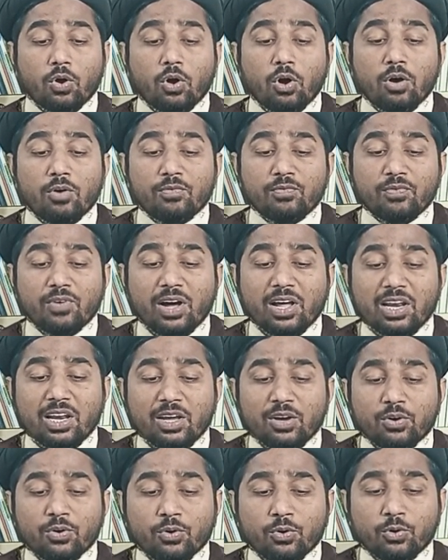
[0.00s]
कौम
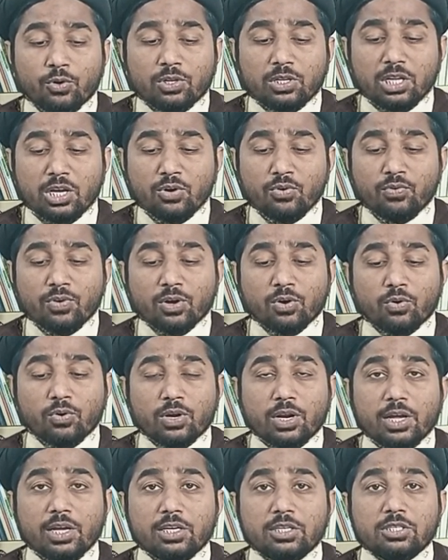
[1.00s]
वाले होते हुए
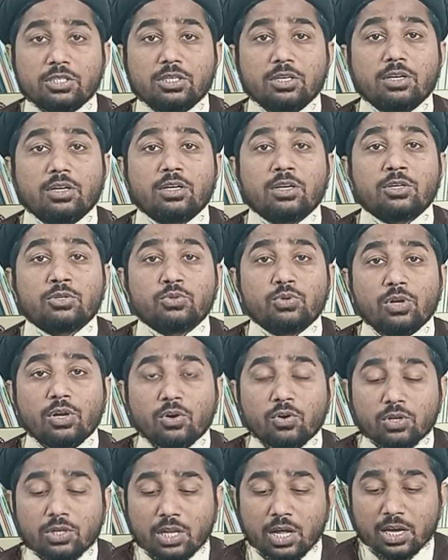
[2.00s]
क्रैश रसूल
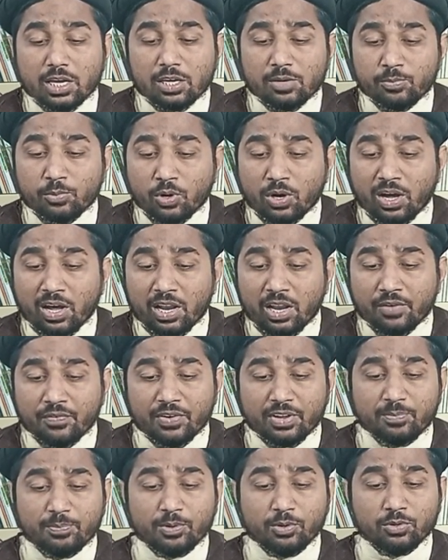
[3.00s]
खुदा की
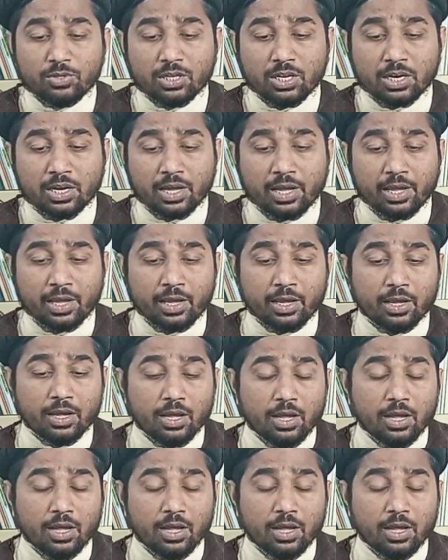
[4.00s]
मुखालफत पे उतर गए